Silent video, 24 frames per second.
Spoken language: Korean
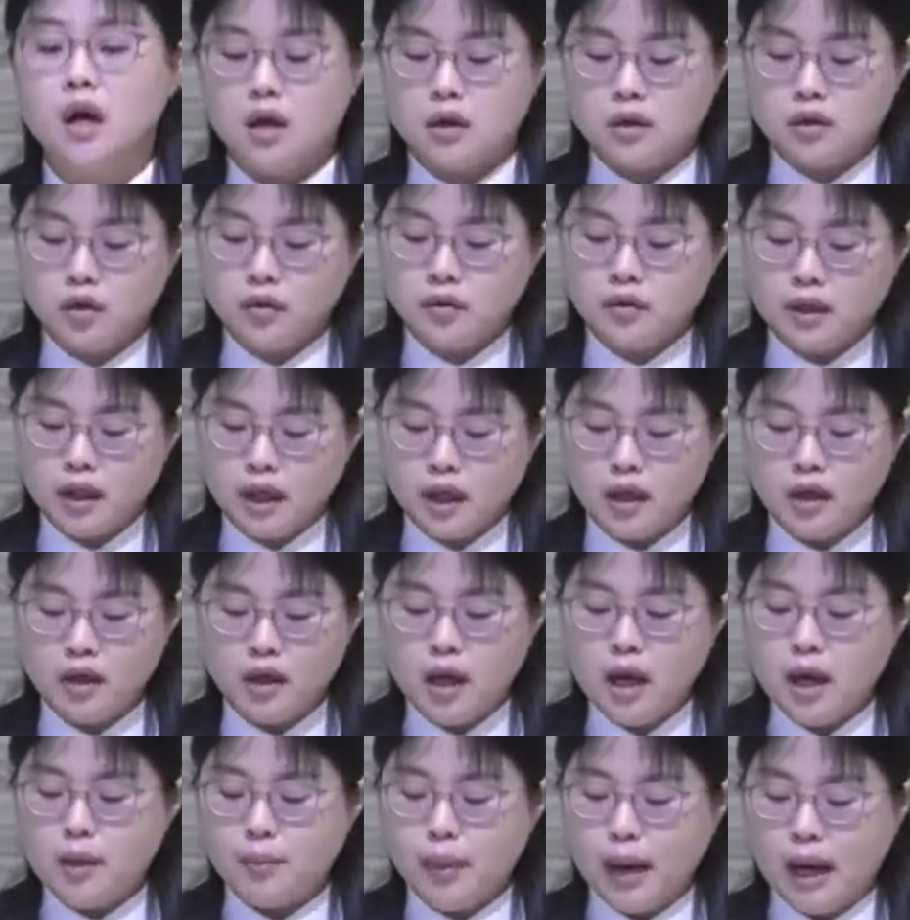
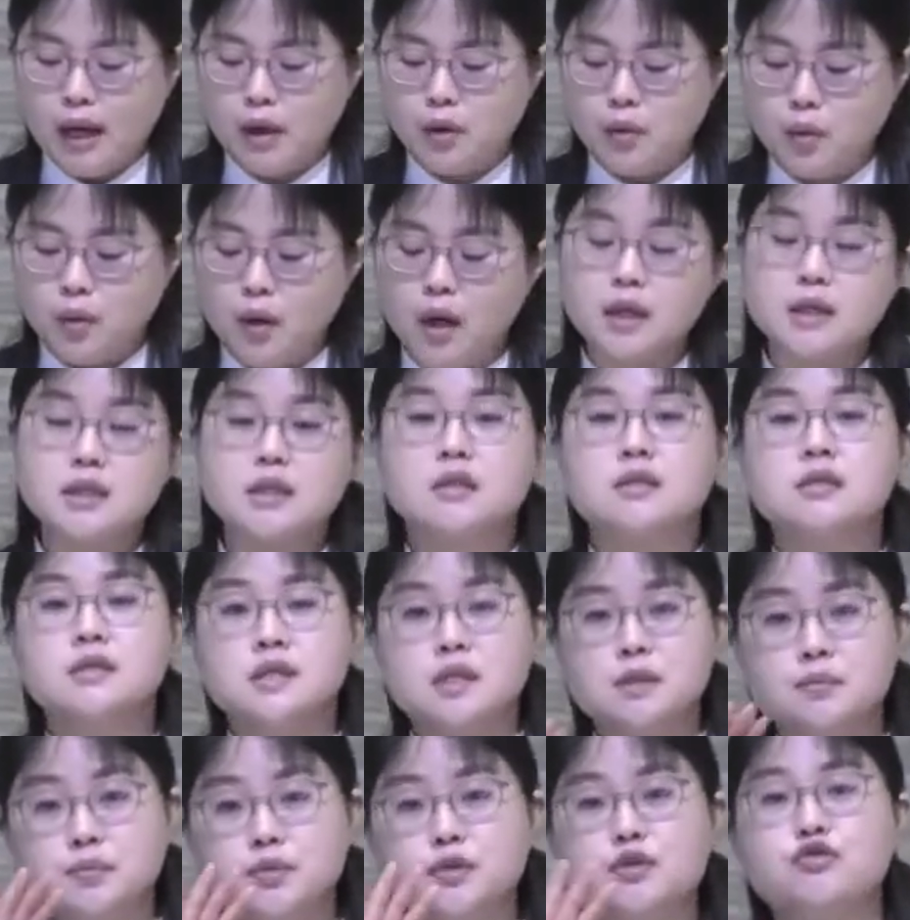그런데 바로가 이제 그
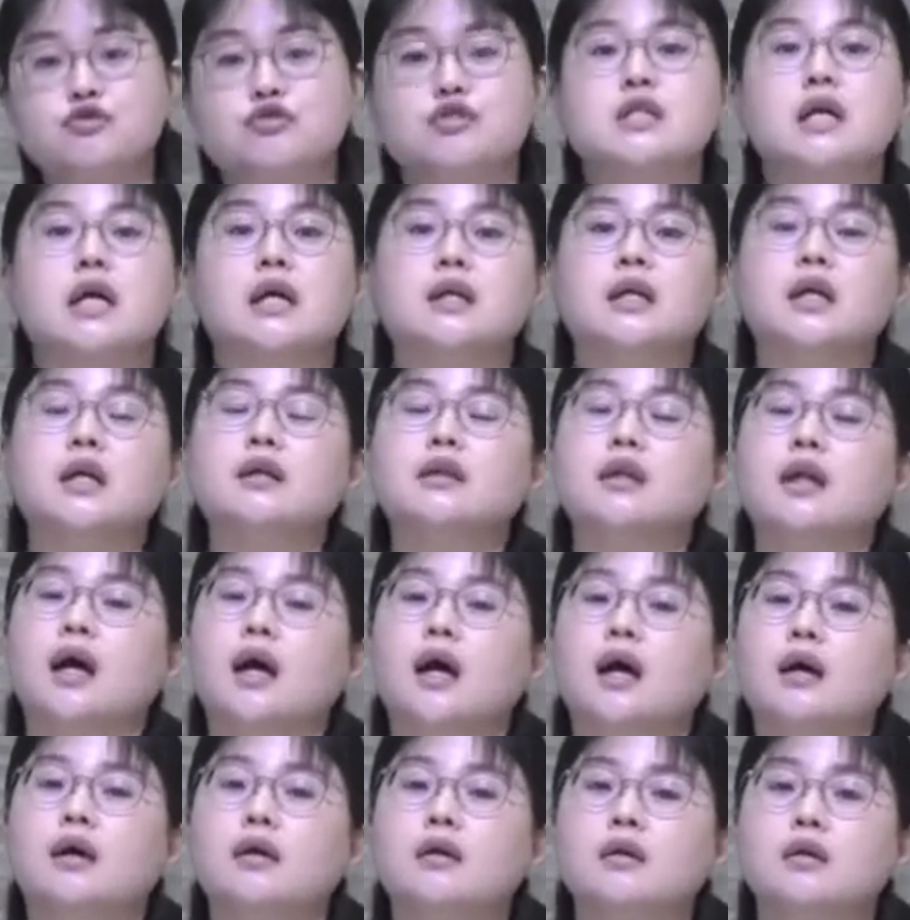짚을 주지
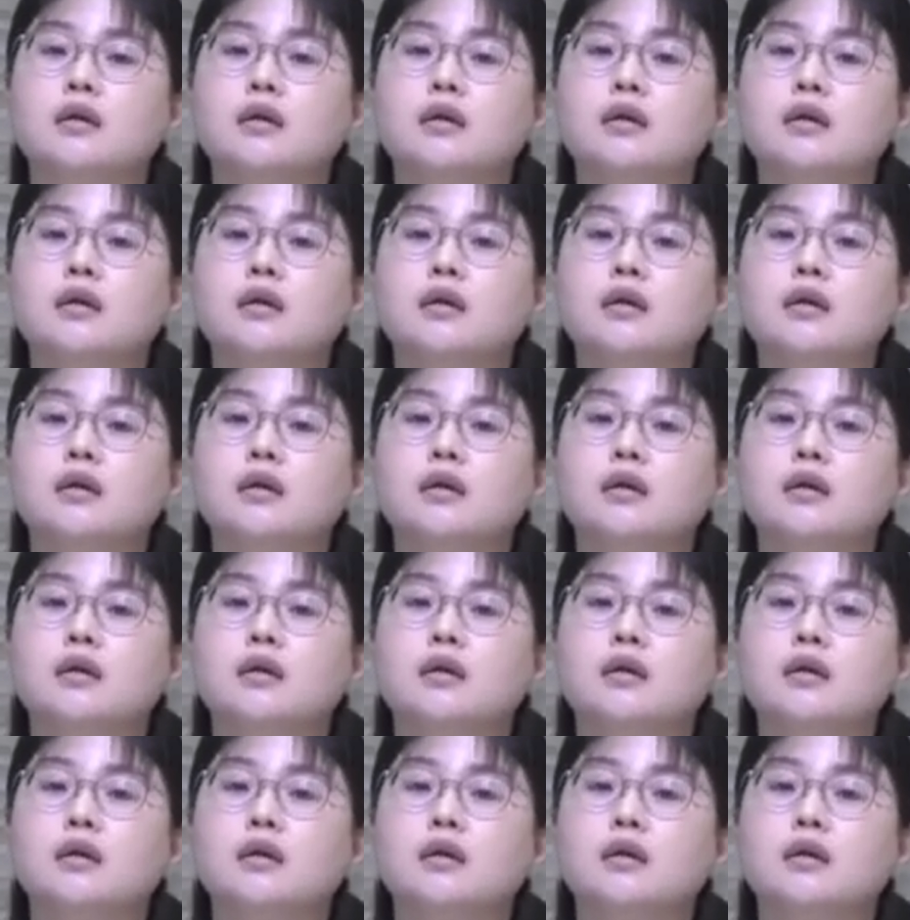않겠다.